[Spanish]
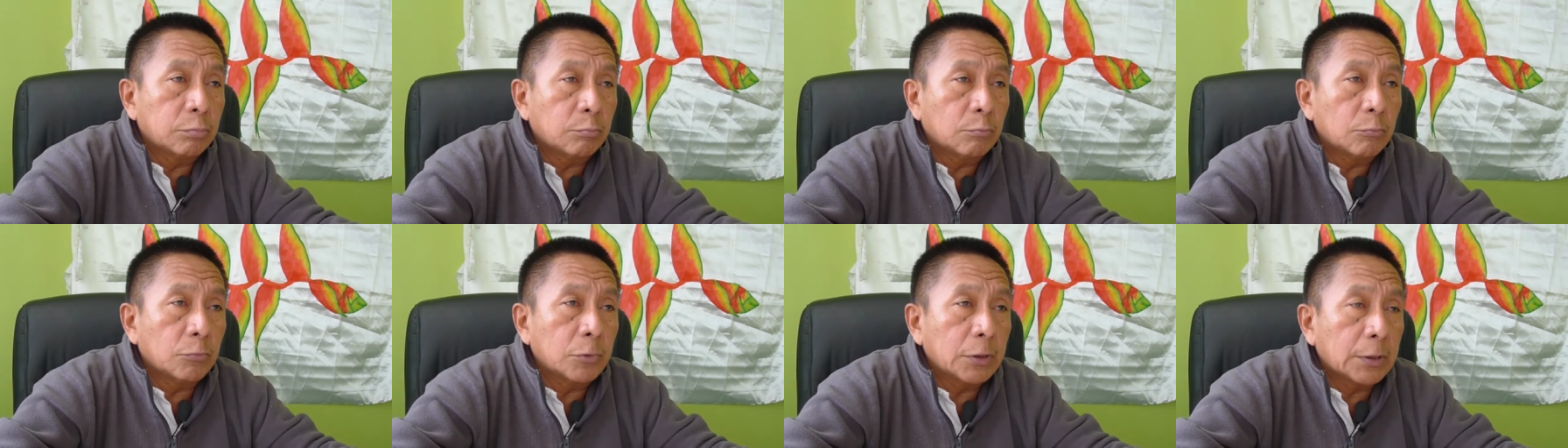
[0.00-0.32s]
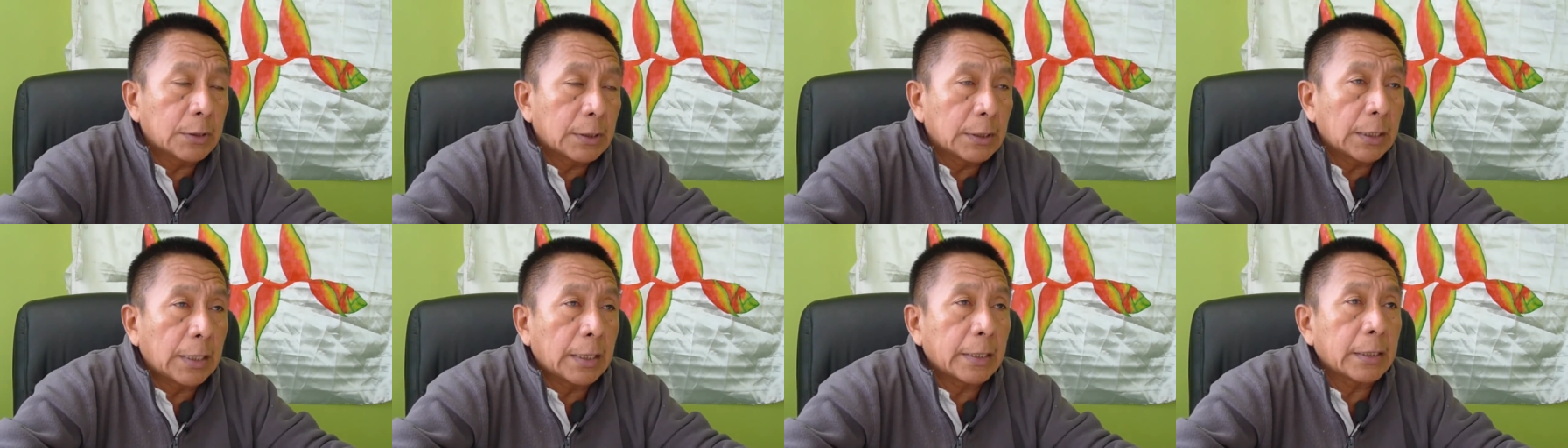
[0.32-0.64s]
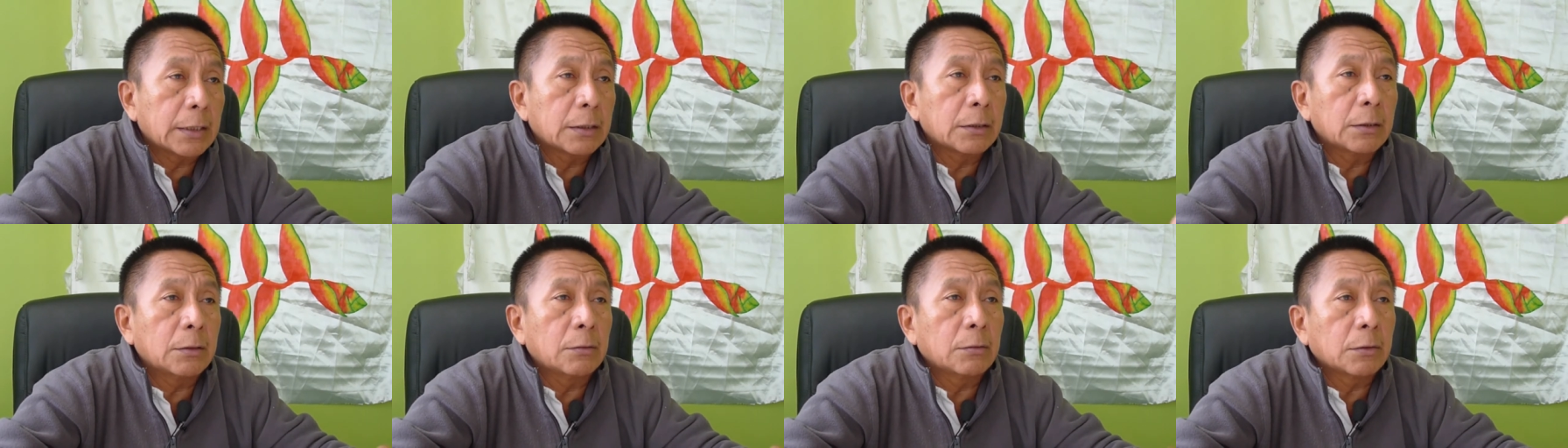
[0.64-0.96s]
muy
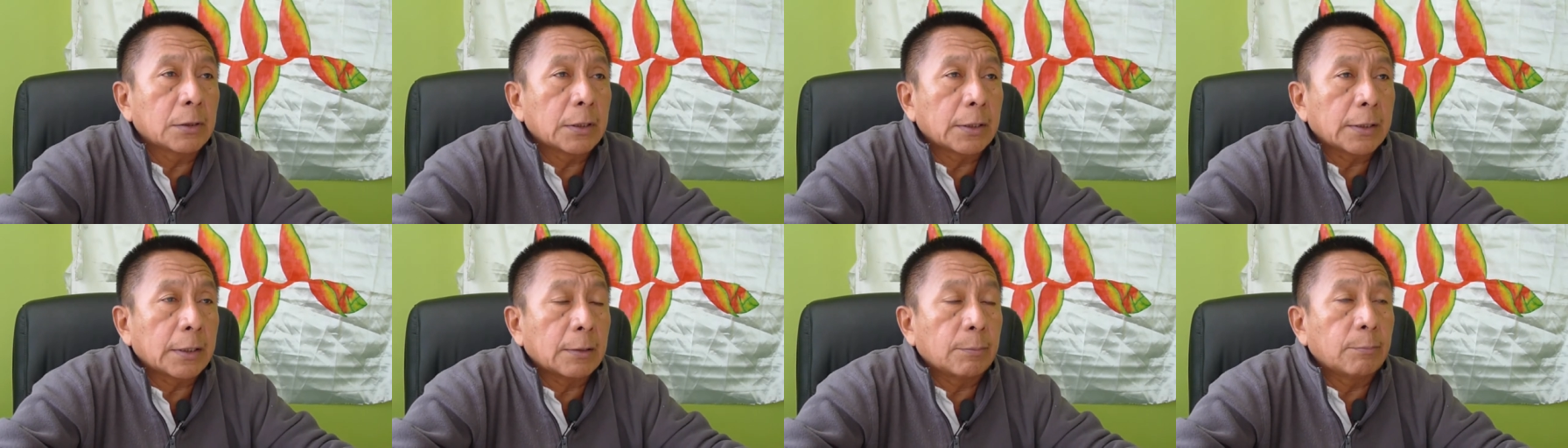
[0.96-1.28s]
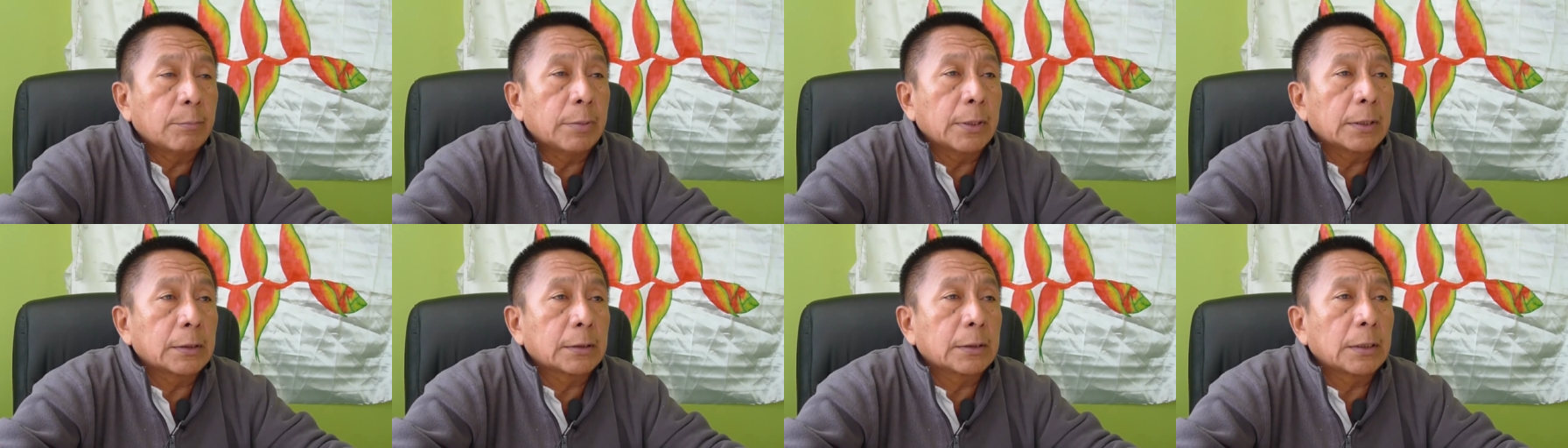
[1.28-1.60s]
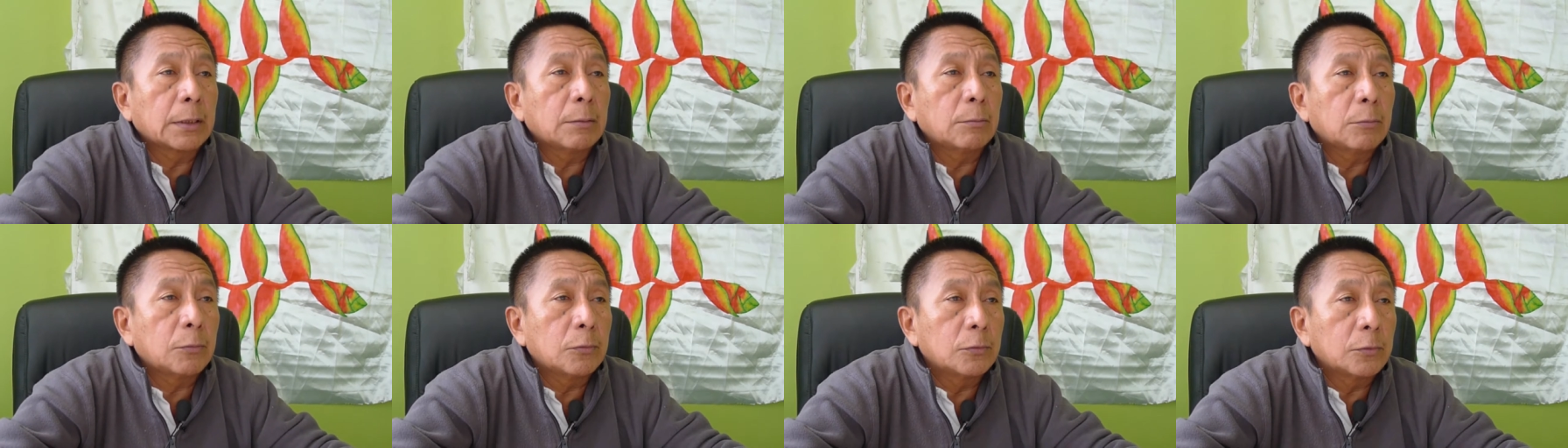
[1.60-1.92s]
clara de lo que respecta
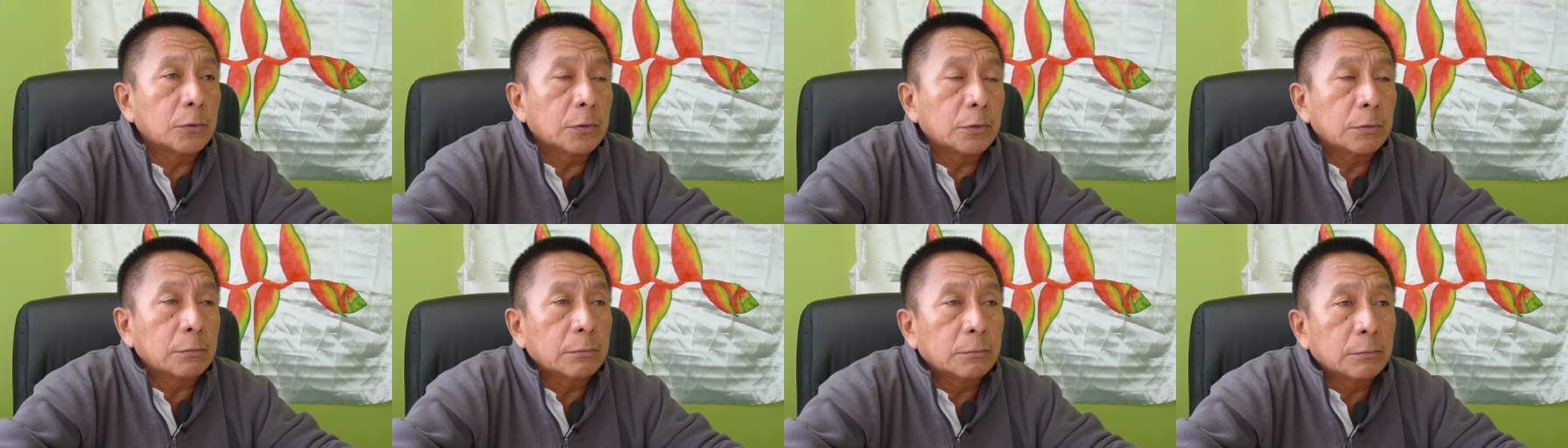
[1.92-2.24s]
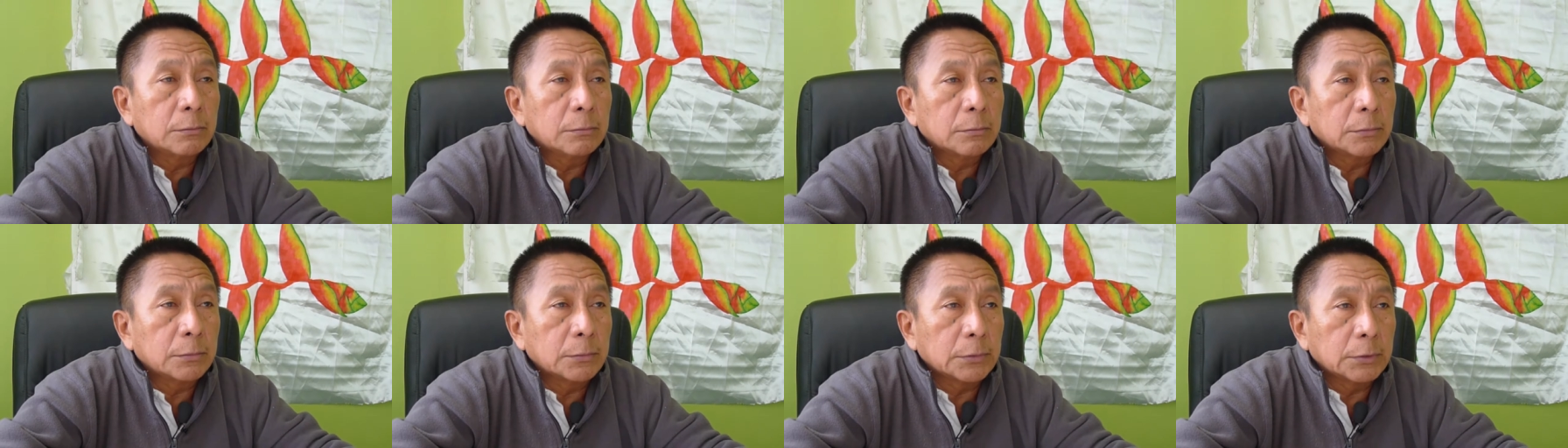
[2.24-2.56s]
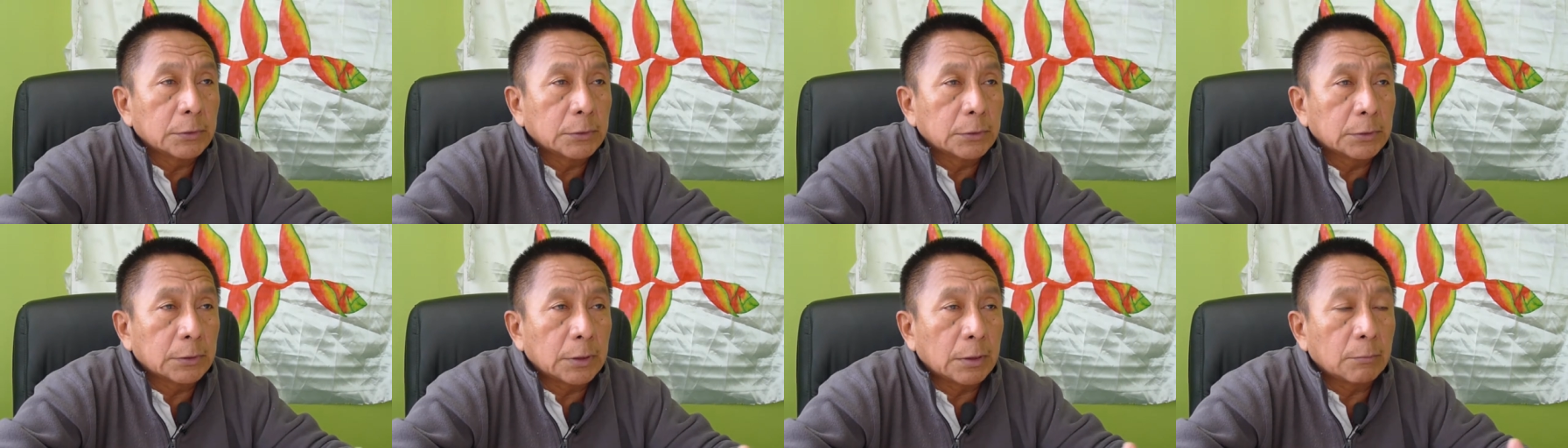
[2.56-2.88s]
al mundo,
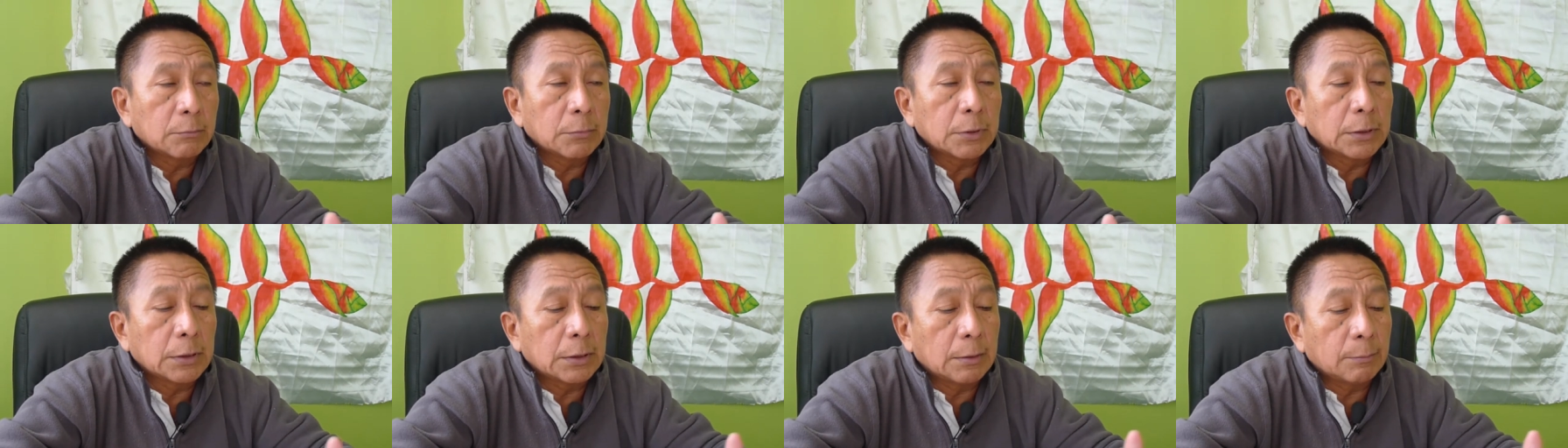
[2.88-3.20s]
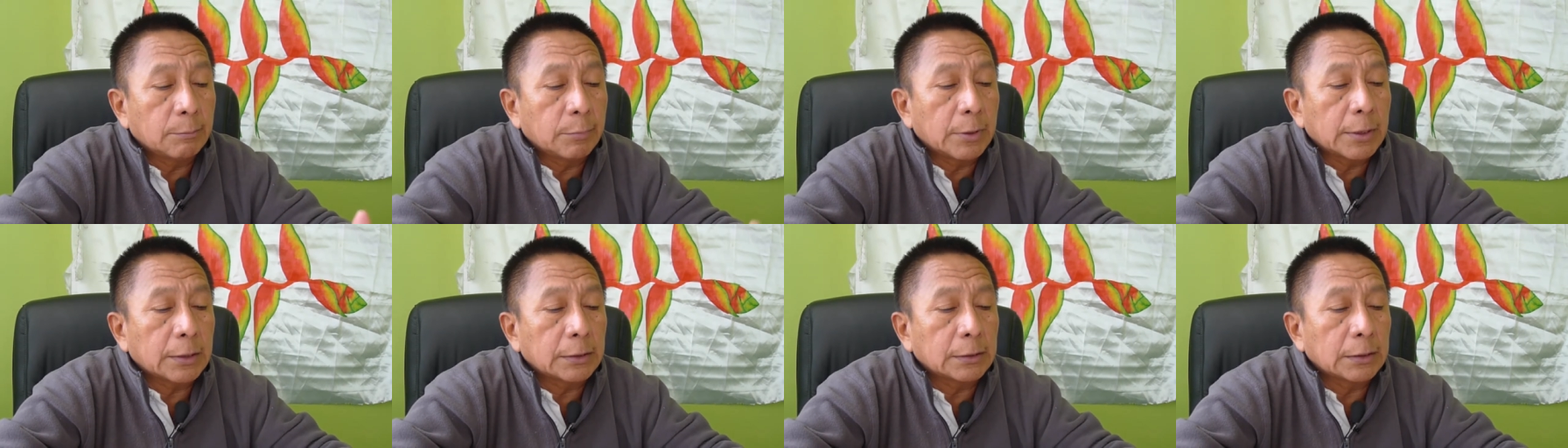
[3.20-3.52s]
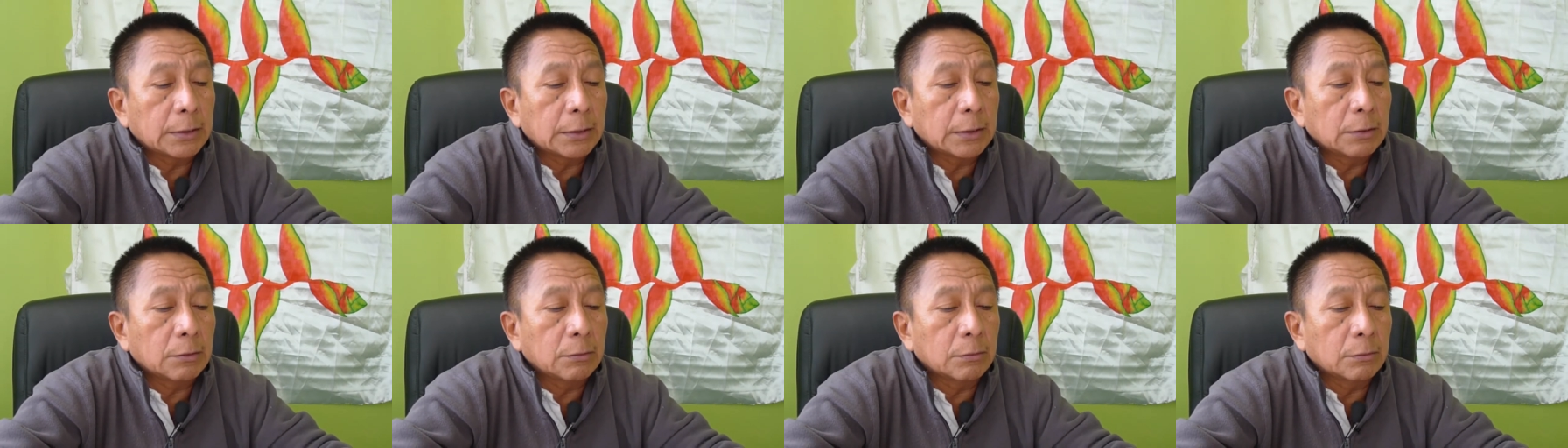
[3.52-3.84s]
y también la parte
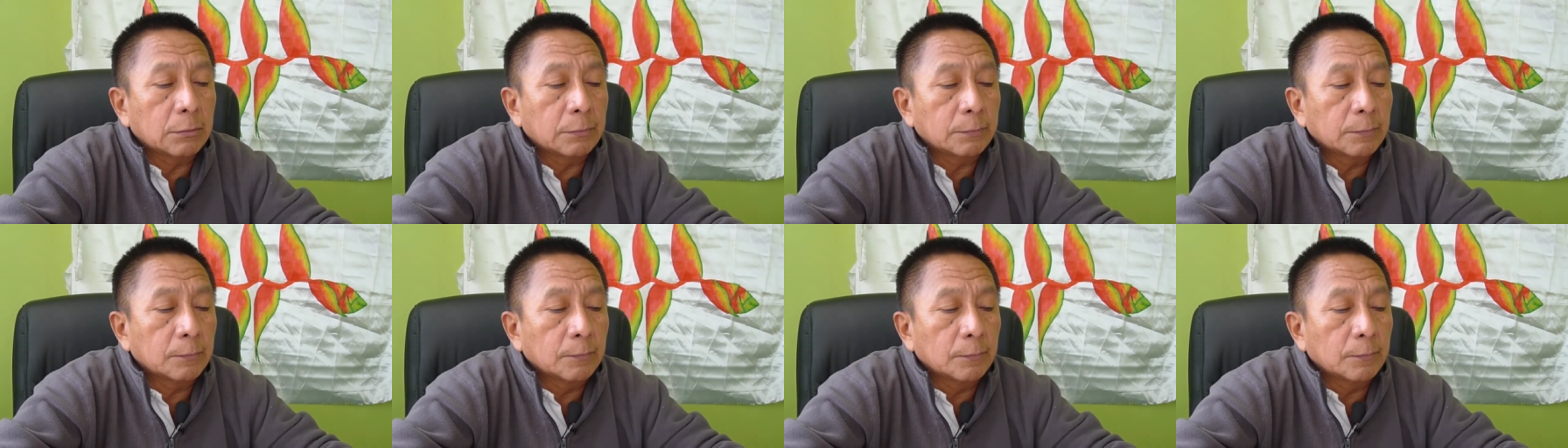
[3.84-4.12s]
de lo